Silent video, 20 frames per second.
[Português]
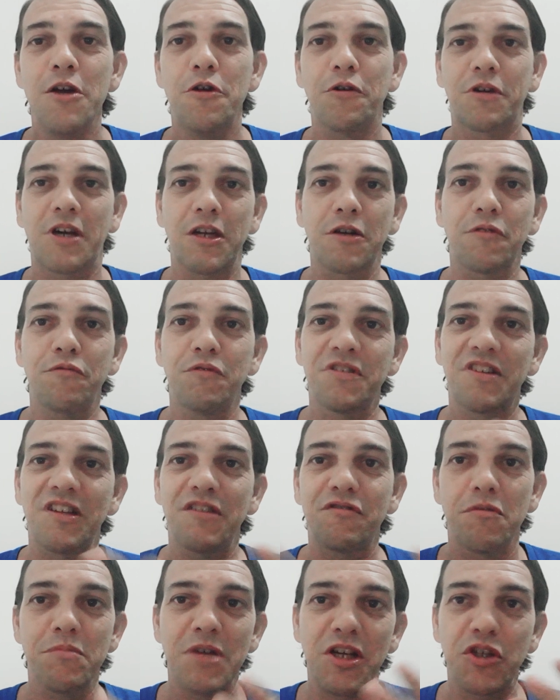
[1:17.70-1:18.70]
Eu quero que
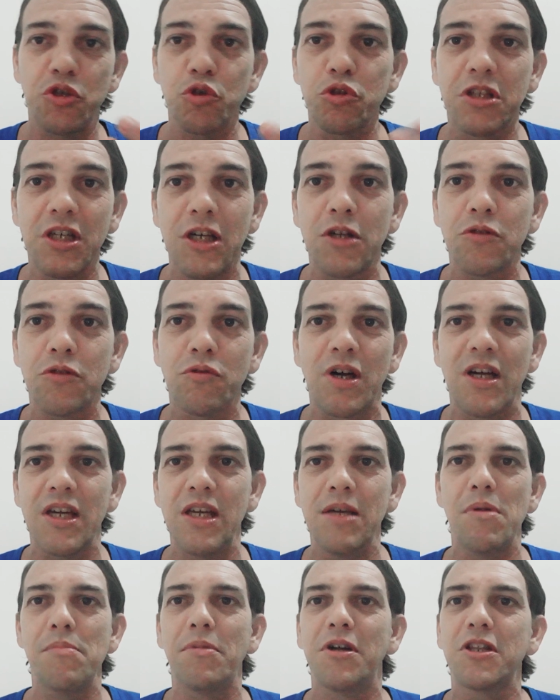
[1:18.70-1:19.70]
vocês vão me ajudando
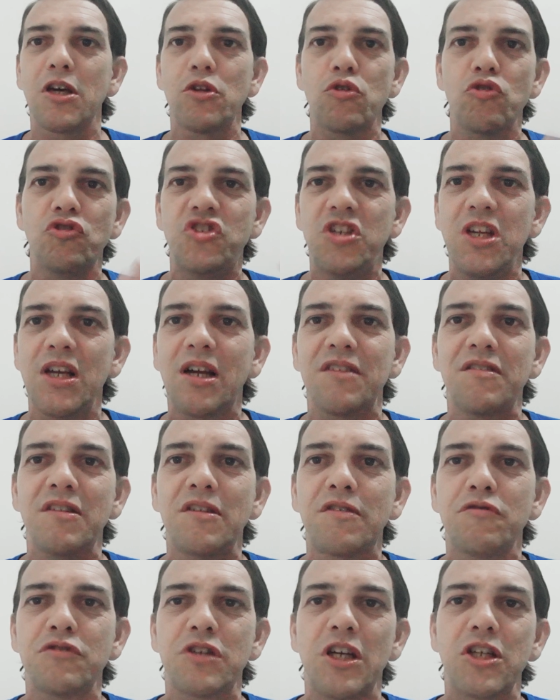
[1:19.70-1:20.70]
aí, me mandando dicas
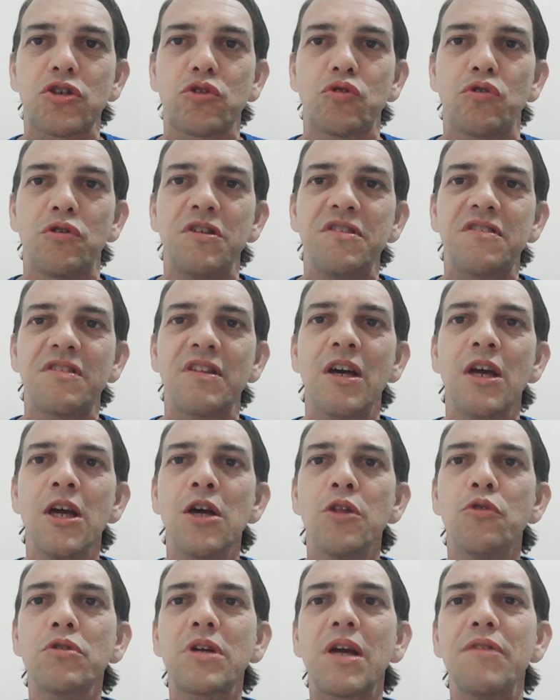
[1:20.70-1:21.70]
e sugestões
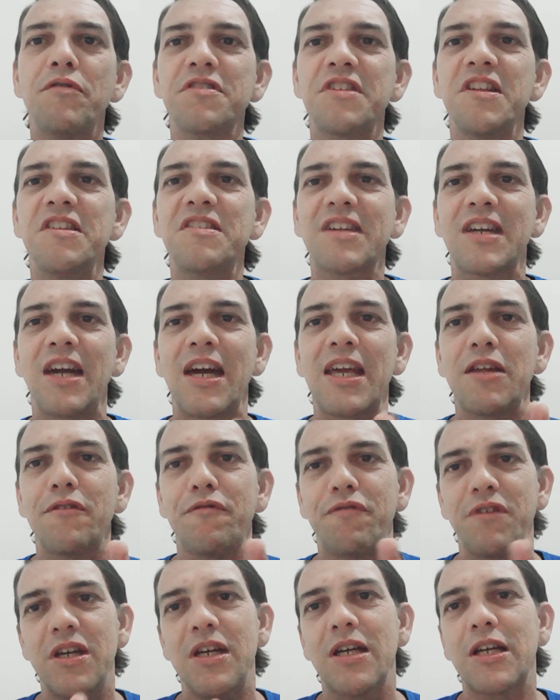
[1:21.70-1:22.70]
do que vocês querem
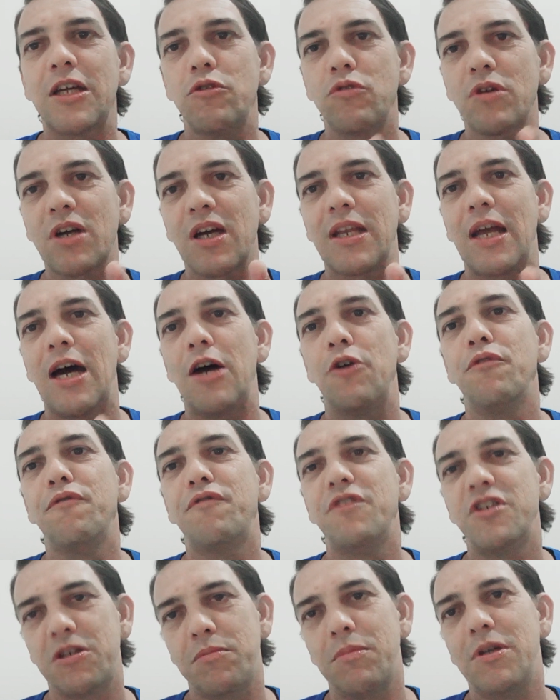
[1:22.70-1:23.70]
ver aqui no canal do
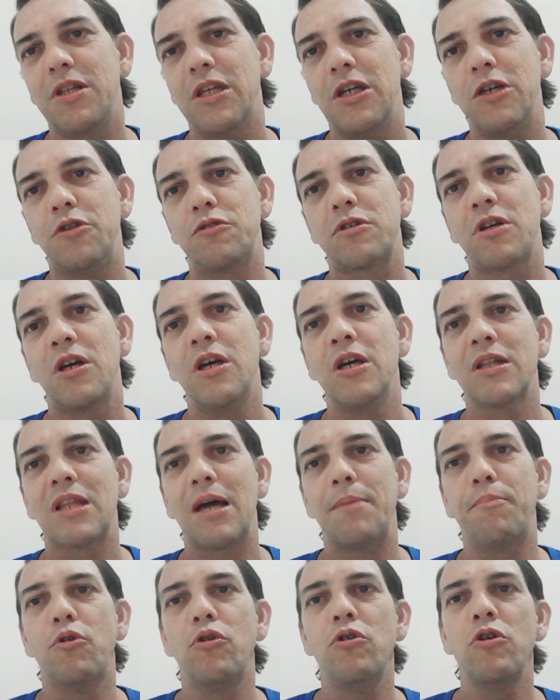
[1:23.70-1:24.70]
Vange Medeiros,
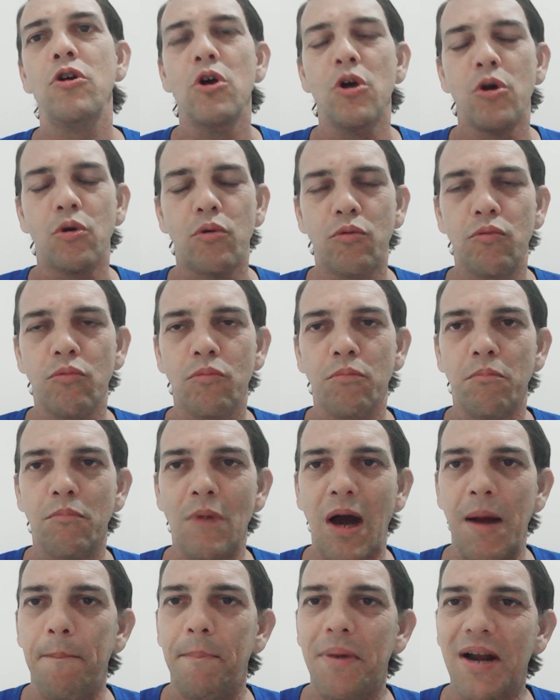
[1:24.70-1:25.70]
tá bom? Um,
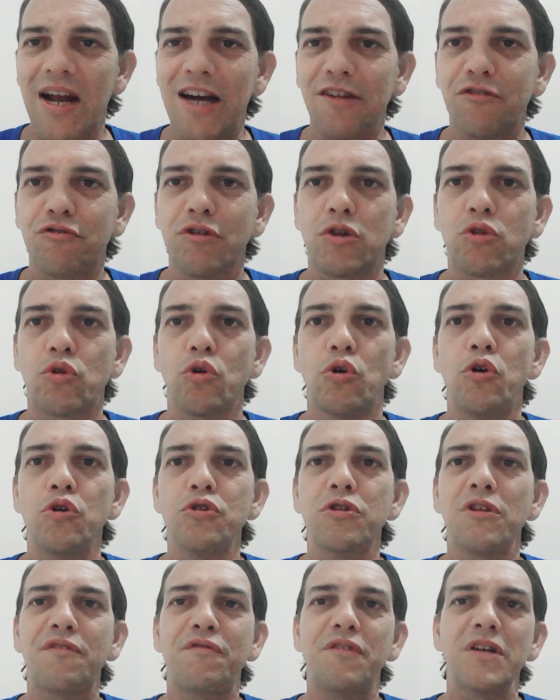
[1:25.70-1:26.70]
um abraço a
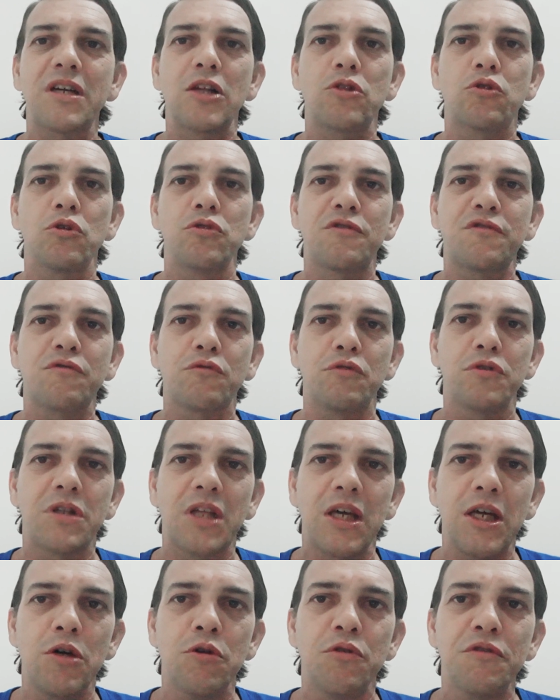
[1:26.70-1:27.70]
todos, fiquem todos com
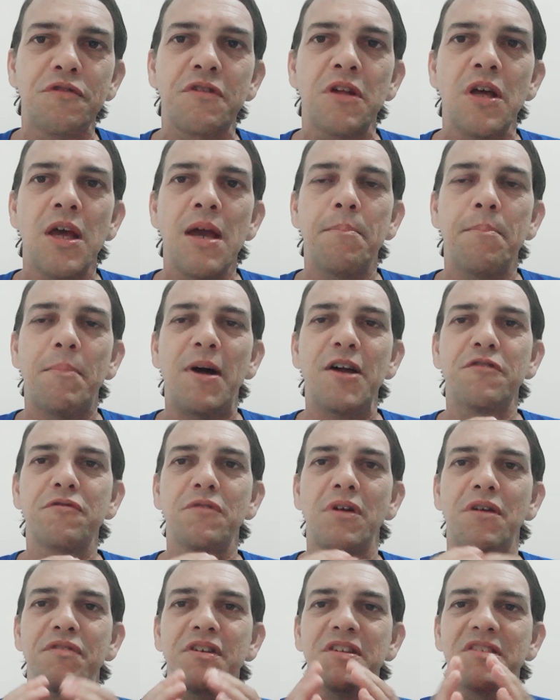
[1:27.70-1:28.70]
Deus. Mais
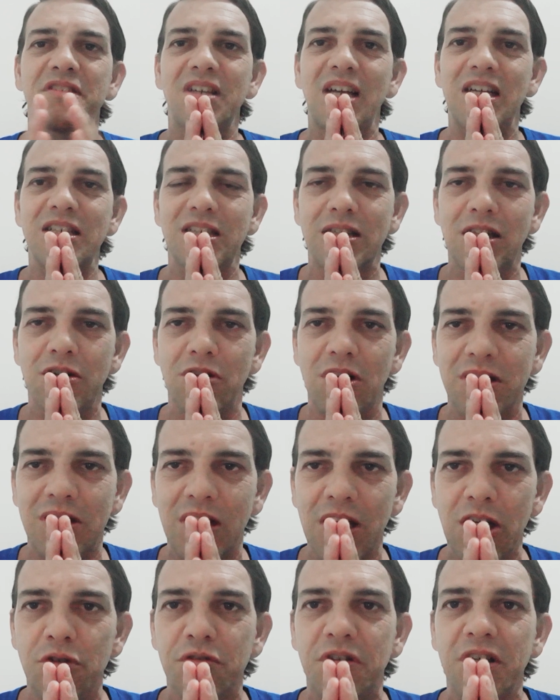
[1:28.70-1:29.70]
uma vez, gratidão a
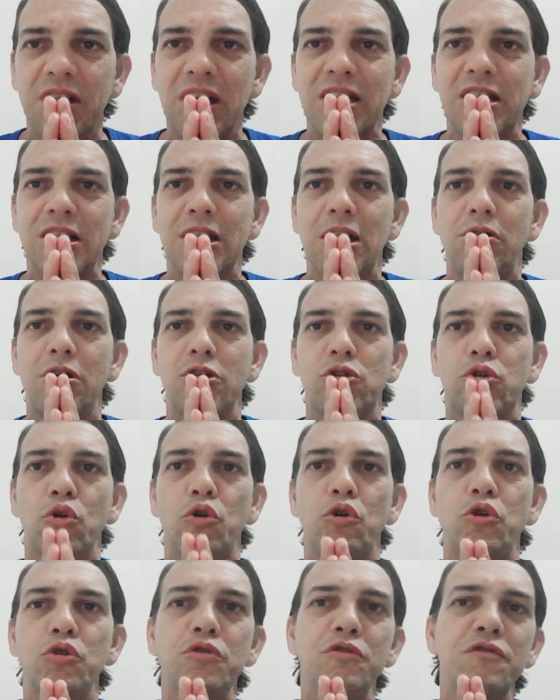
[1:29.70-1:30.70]
Deus e gratidão a
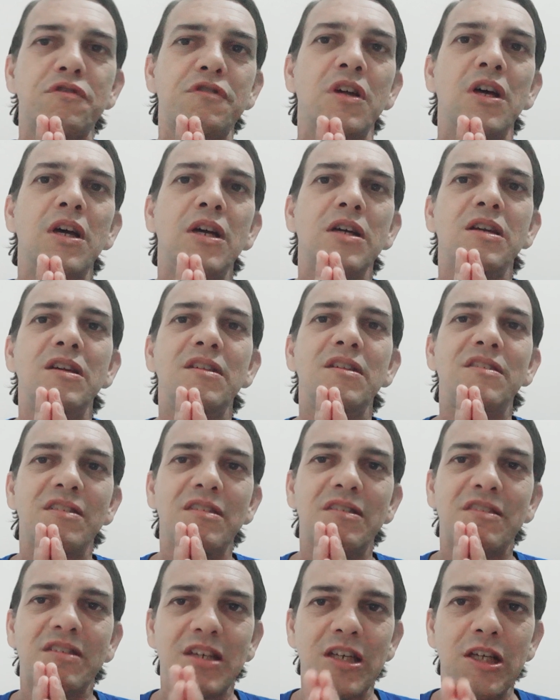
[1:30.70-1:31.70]
todos esses
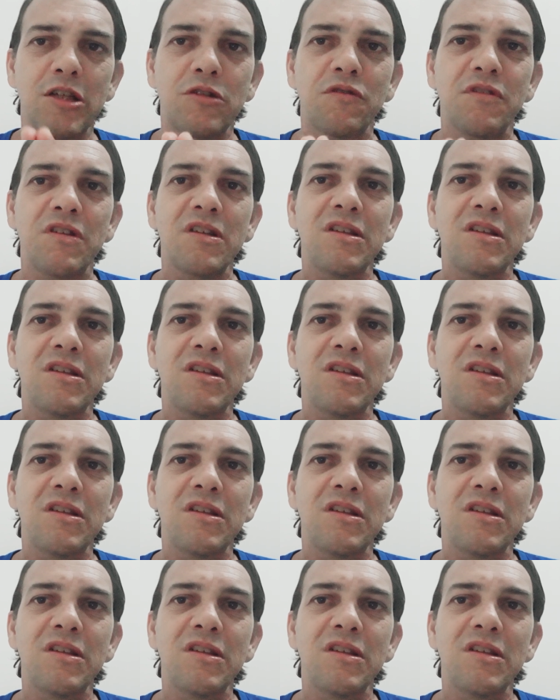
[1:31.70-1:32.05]
inscritos.